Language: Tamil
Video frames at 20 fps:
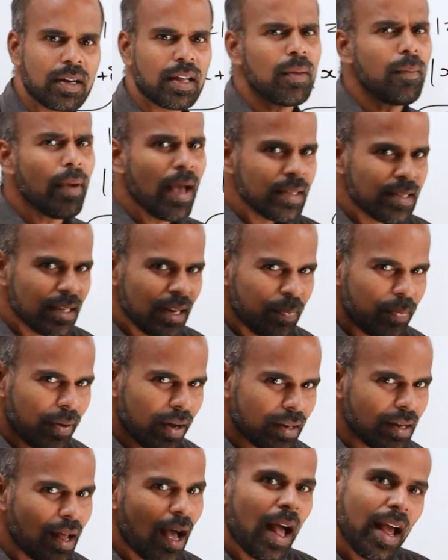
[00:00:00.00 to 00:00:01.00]
பார்ட் இமேஜரி
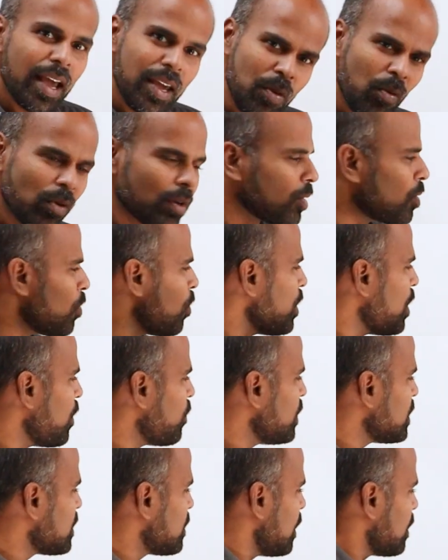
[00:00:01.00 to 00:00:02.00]
பார்ட்னா ஐயோட
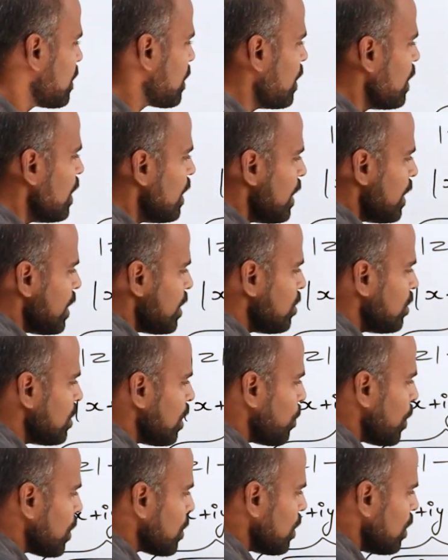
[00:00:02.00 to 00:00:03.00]
எஃபிஷியன்ட் இந்த
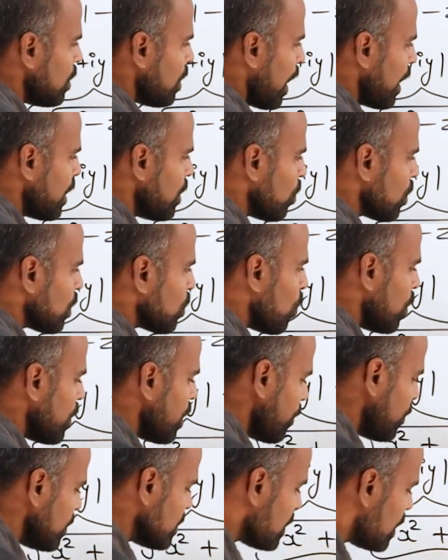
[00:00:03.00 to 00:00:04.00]
பக்கம் ஐயோட
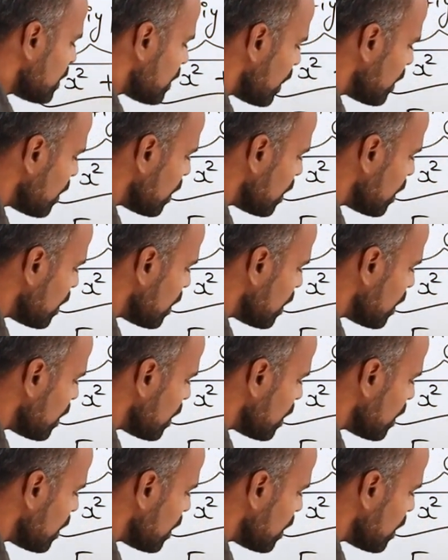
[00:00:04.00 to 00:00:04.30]
எஃபிஷியன்ட்